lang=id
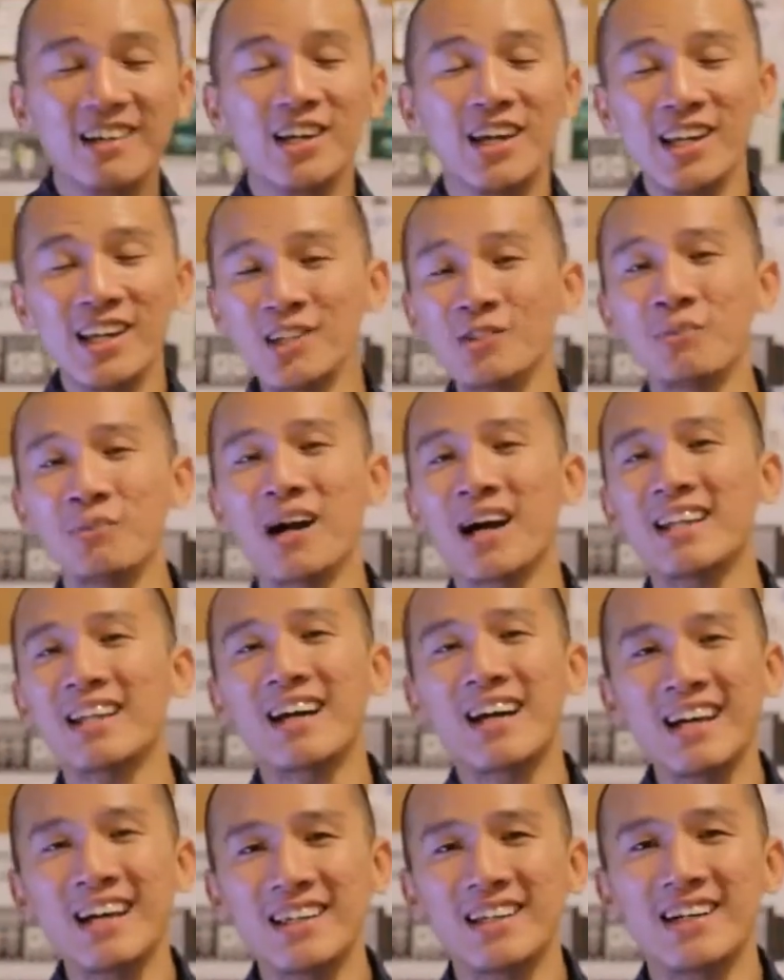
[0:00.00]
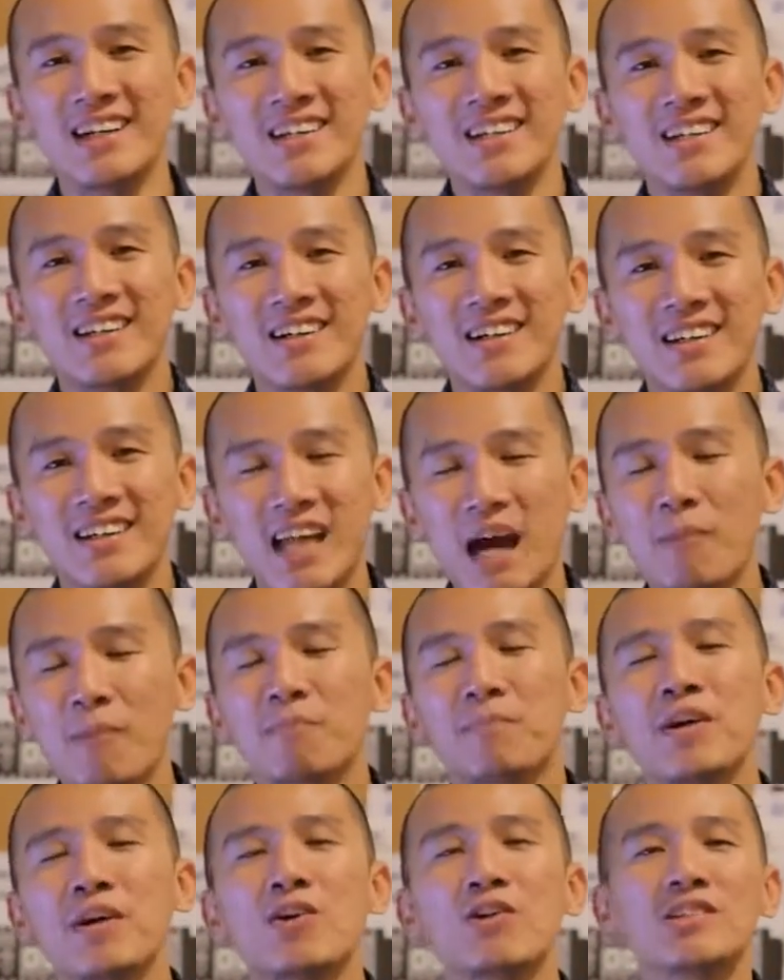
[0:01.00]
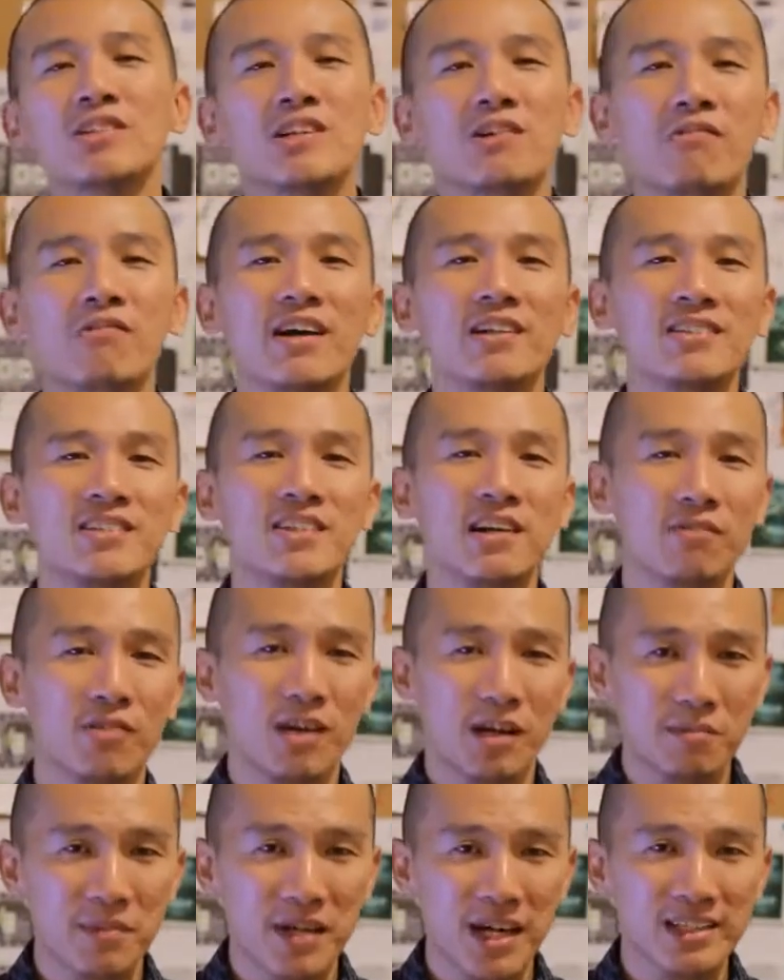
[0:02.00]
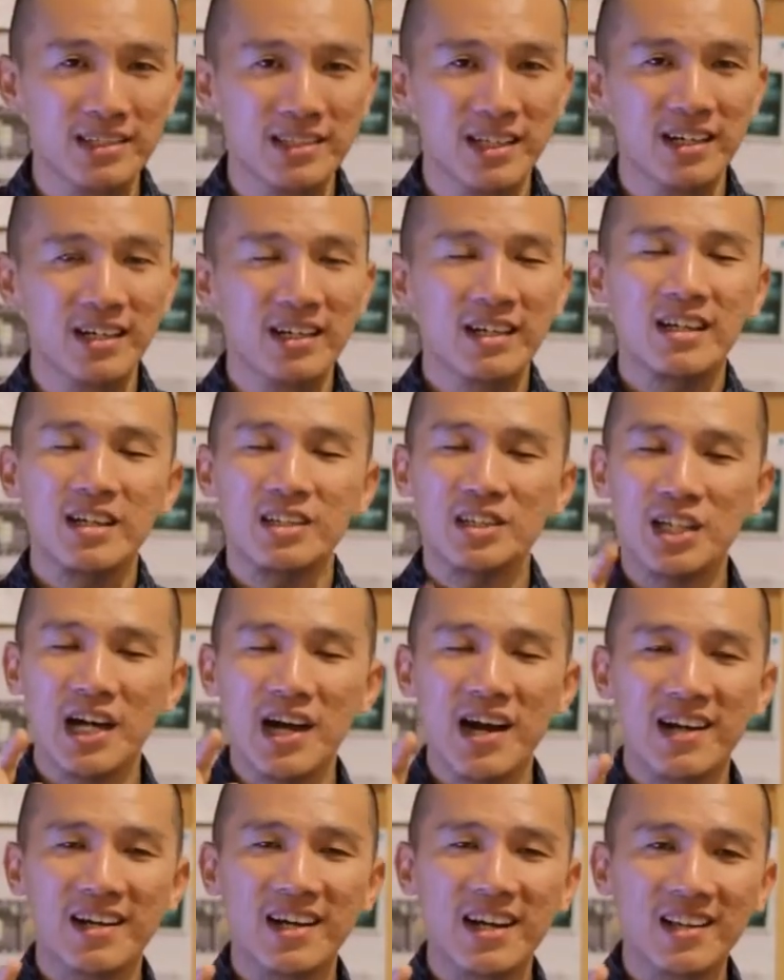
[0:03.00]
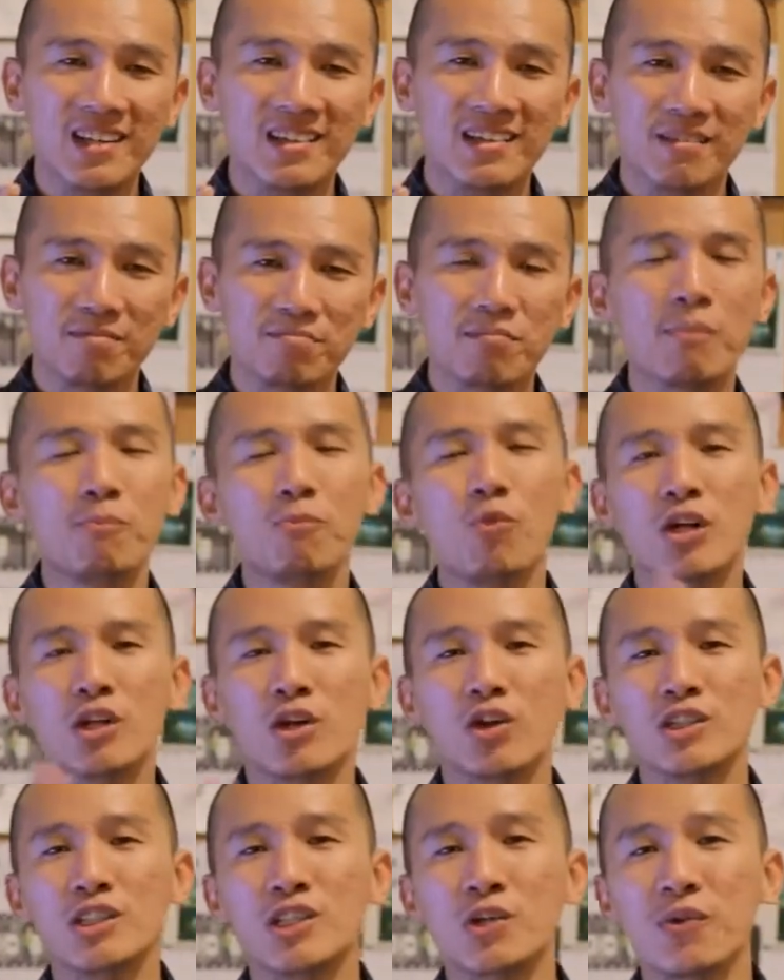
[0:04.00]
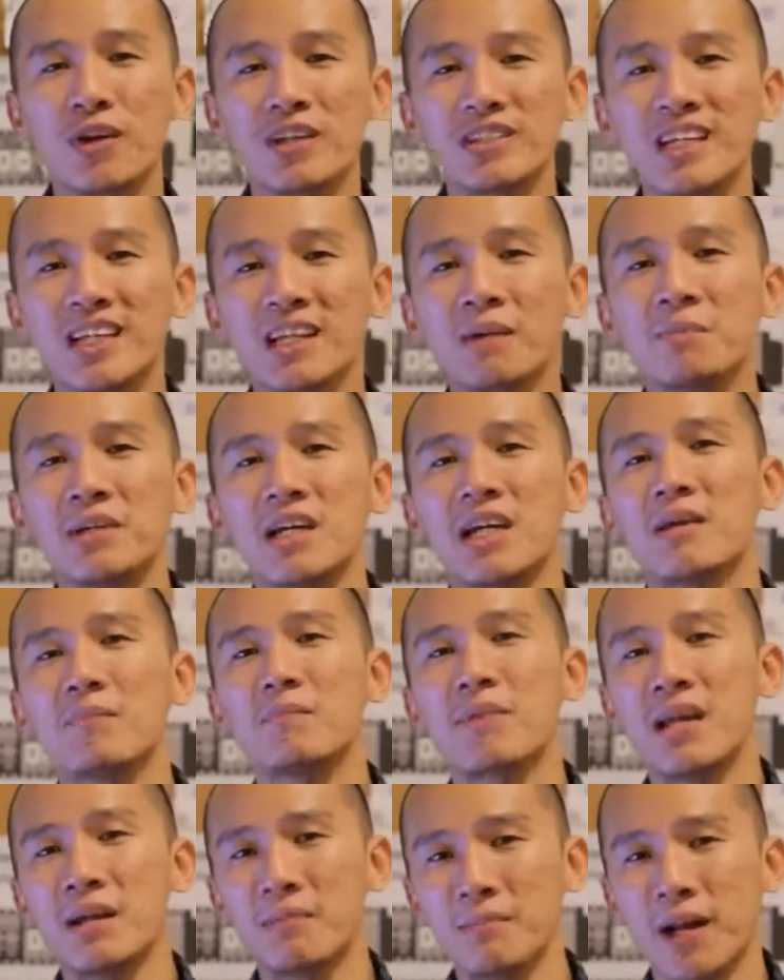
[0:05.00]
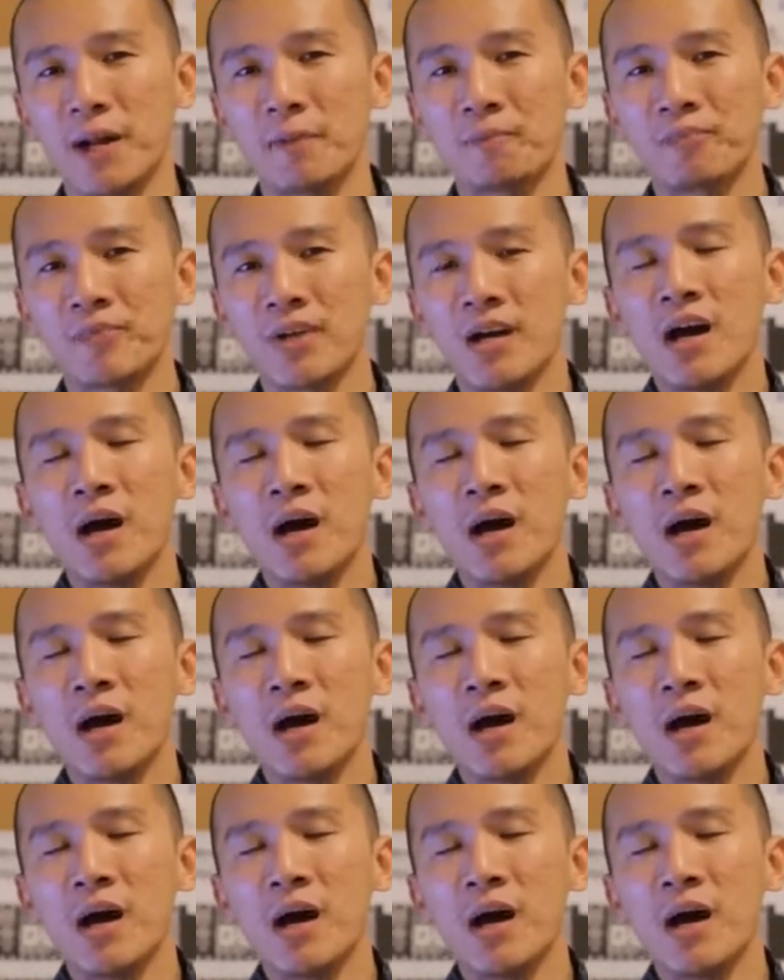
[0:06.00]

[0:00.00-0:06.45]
Ini cuma kata-kata, tapi konsekuensinya luar biasa. Syahadat membuat konsekuensi kita menjadi beriman.